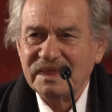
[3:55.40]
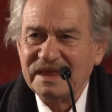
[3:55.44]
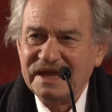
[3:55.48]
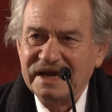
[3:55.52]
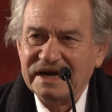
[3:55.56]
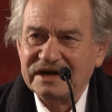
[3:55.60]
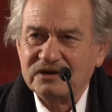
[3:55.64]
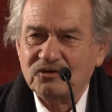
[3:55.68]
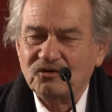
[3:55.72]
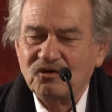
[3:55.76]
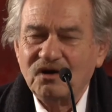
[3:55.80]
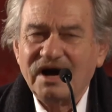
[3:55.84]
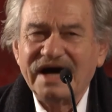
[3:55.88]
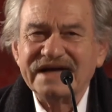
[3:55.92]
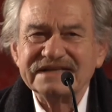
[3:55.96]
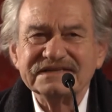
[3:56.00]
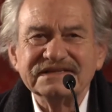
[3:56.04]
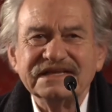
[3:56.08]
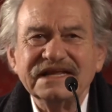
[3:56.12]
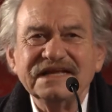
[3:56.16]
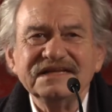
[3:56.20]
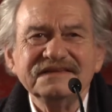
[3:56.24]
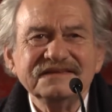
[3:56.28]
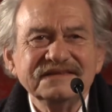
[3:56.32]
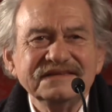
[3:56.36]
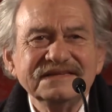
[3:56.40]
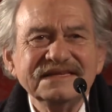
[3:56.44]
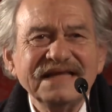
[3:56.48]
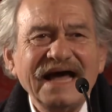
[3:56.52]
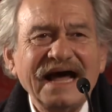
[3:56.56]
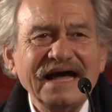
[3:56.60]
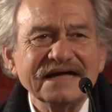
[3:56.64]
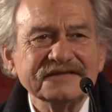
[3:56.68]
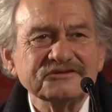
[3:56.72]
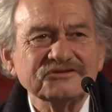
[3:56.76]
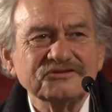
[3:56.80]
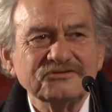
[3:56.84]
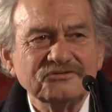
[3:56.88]
ecco, ha
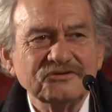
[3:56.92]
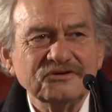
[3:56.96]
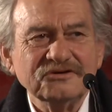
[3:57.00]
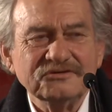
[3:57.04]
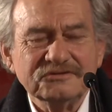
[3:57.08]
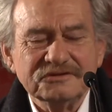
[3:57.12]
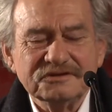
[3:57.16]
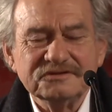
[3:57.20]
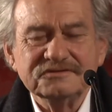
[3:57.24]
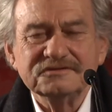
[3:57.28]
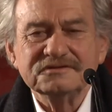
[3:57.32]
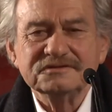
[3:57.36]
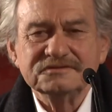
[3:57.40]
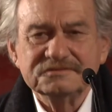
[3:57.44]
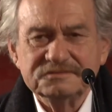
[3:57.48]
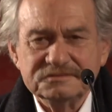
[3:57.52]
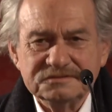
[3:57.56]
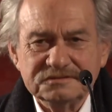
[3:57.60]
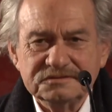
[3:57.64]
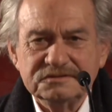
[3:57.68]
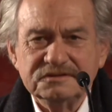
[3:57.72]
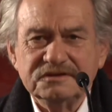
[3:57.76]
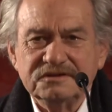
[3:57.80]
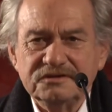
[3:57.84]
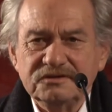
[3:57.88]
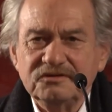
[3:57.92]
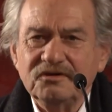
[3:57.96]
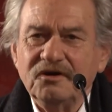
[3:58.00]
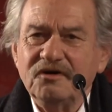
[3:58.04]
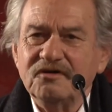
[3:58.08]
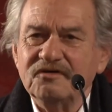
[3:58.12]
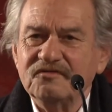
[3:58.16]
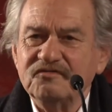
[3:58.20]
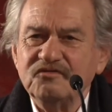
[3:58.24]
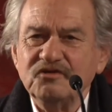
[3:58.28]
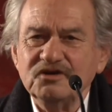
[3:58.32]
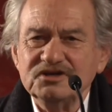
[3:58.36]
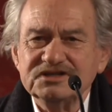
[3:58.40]
tentato,
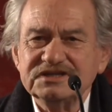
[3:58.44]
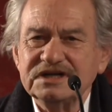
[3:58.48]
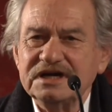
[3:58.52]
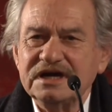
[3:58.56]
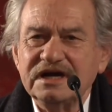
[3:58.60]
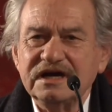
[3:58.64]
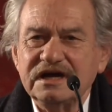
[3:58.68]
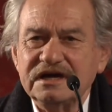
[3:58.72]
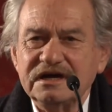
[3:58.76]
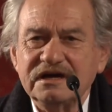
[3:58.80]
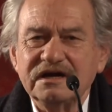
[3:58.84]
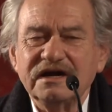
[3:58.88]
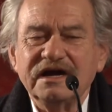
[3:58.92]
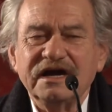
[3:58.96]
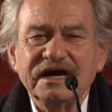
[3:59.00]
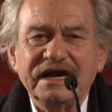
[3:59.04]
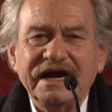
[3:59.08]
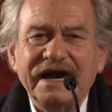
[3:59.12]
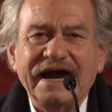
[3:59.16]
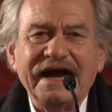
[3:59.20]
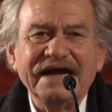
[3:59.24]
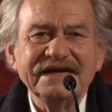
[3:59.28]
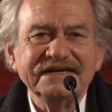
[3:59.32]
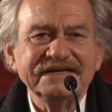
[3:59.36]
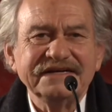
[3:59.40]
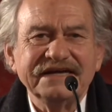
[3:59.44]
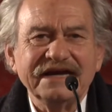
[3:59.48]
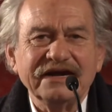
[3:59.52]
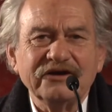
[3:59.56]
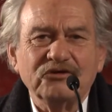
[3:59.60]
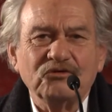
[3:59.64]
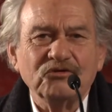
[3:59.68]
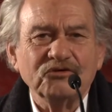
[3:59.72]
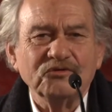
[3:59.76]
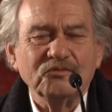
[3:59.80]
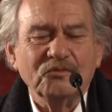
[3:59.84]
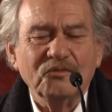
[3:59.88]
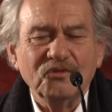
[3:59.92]
no, forse anche
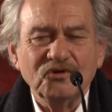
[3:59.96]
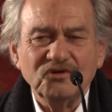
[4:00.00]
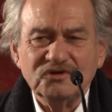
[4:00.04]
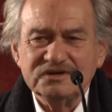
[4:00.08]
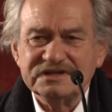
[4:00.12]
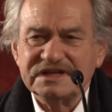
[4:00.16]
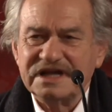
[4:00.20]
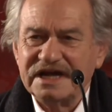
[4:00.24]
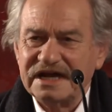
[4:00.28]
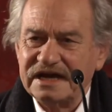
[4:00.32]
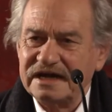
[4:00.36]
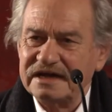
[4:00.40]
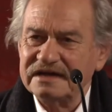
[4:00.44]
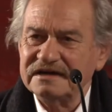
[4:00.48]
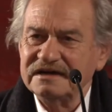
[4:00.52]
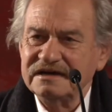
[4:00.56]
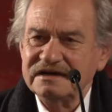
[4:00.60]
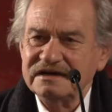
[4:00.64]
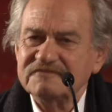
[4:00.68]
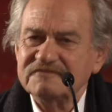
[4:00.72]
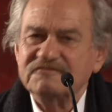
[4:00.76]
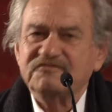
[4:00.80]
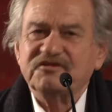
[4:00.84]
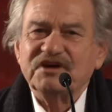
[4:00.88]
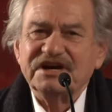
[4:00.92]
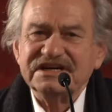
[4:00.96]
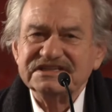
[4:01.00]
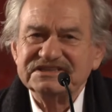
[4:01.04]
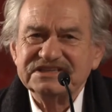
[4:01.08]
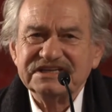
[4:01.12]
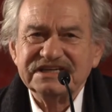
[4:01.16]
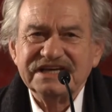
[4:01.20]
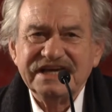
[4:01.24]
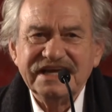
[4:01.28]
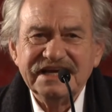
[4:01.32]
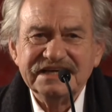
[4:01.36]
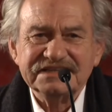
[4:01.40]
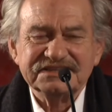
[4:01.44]
con molta
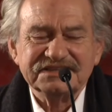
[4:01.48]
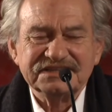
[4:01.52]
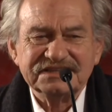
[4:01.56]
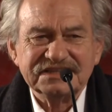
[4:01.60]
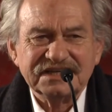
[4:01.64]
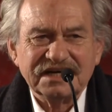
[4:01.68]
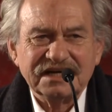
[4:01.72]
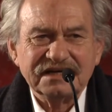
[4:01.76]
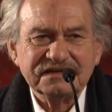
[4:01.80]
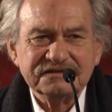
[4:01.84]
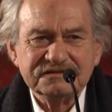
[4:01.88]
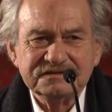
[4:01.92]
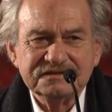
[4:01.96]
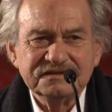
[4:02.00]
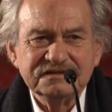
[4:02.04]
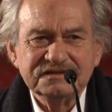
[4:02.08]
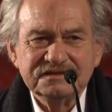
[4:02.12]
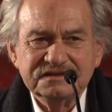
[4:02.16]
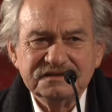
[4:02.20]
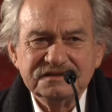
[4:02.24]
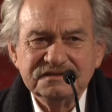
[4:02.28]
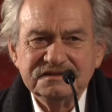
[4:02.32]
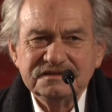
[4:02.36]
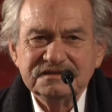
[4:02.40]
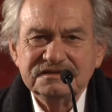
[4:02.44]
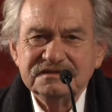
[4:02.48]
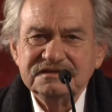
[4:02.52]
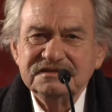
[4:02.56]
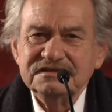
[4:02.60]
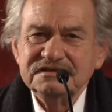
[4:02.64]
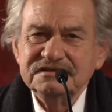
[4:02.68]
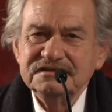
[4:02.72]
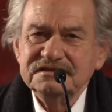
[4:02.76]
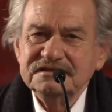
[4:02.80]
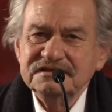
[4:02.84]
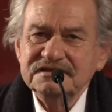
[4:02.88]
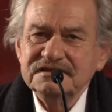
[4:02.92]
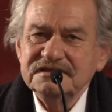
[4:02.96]
freschezza,
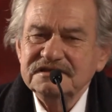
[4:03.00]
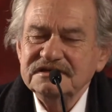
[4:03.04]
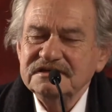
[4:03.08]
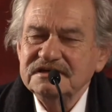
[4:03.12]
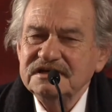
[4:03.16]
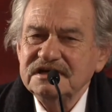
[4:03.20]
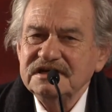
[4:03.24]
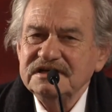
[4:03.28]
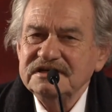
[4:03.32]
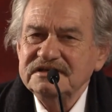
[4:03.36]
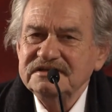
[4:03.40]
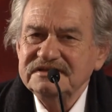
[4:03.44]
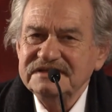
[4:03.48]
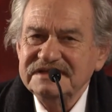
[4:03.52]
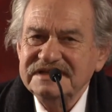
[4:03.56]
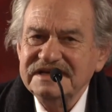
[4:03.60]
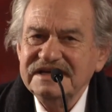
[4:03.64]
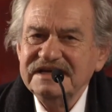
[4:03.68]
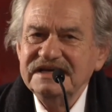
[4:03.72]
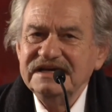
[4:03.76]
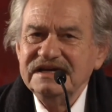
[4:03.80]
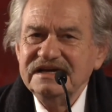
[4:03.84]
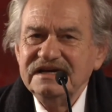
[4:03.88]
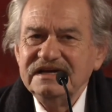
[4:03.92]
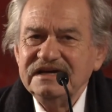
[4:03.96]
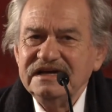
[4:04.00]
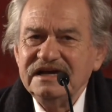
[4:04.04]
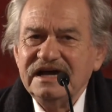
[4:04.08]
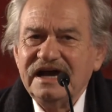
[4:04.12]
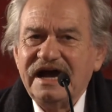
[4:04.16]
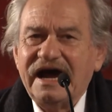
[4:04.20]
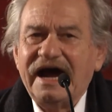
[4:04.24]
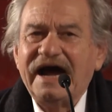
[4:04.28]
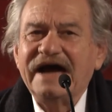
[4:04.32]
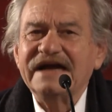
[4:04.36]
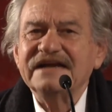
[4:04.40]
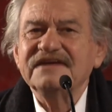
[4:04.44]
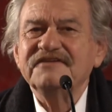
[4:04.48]
di
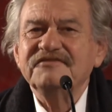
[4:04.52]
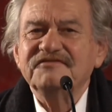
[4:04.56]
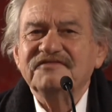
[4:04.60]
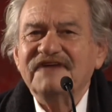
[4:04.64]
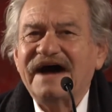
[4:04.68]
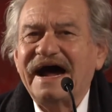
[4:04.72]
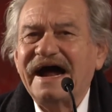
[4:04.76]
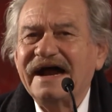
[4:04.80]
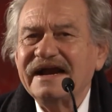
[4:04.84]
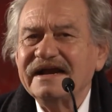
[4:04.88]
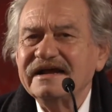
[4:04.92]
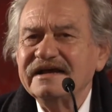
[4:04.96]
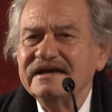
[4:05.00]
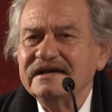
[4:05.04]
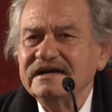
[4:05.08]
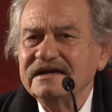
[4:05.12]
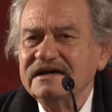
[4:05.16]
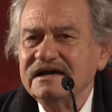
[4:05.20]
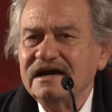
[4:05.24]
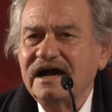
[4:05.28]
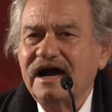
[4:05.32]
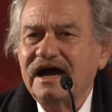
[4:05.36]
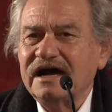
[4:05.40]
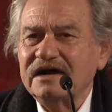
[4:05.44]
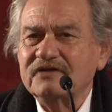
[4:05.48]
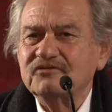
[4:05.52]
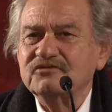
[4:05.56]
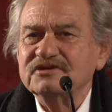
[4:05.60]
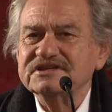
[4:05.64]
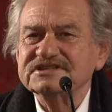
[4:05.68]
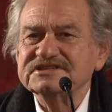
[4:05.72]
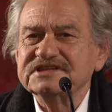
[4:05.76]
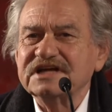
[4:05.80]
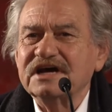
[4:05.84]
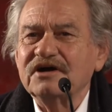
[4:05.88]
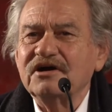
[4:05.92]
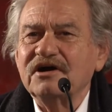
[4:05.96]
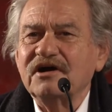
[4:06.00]
arrivare a
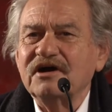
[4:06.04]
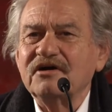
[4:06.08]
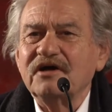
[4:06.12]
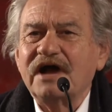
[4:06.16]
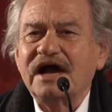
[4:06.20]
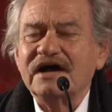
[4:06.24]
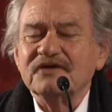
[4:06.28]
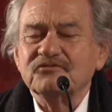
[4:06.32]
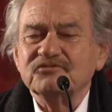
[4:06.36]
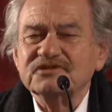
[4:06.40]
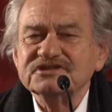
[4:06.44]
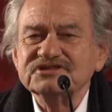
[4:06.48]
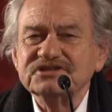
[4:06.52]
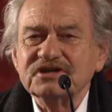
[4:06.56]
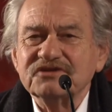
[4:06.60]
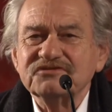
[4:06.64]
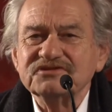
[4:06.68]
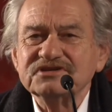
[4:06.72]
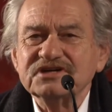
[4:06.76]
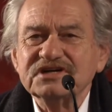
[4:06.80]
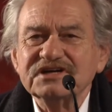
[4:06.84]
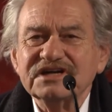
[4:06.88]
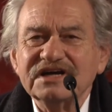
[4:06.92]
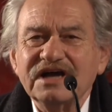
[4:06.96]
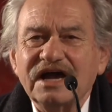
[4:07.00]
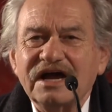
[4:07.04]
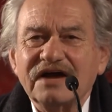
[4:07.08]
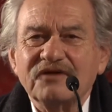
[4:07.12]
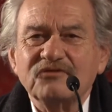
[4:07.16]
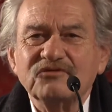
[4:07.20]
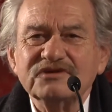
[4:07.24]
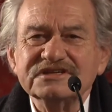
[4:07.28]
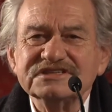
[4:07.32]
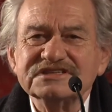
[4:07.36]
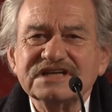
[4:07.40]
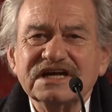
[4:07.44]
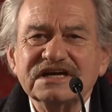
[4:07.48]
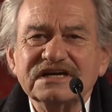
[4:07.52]
questa, a questa, a
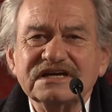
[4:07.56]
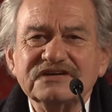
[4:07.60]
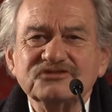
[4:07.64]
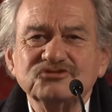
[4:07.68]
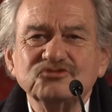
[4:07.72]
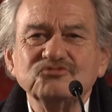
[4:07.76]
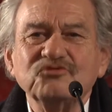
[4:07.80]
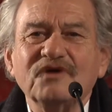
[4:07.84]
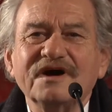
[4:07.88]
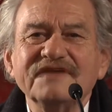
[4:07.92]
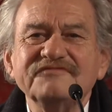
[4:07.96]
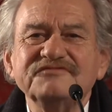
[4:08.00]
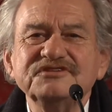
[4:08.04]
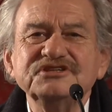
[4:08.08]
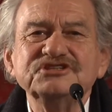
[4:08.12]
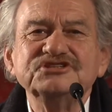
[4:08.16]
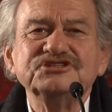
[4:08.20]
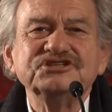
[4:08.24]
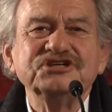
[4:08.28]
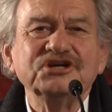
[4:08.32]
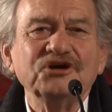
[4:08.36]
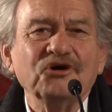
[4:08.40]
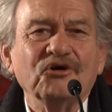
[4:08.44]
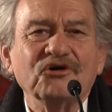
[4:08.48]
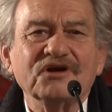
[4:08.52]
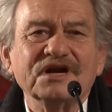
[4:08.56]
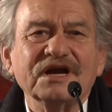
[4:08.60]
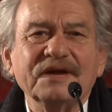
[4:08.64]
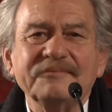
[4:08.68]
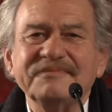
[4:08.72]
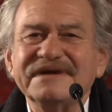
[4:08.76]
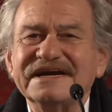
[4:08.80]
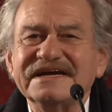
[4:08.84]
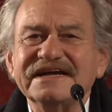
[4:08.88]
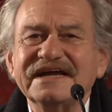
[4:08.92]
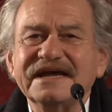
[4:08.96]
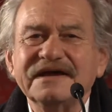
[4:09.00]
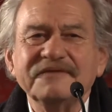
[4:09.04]
questa sua visione,
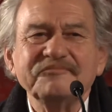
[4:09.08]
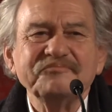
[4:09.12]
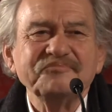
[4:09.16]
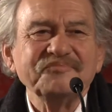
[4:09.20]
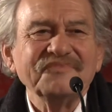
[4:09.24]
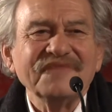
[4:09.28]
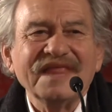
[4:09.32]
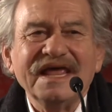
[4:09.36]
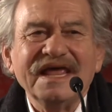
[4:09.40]
perché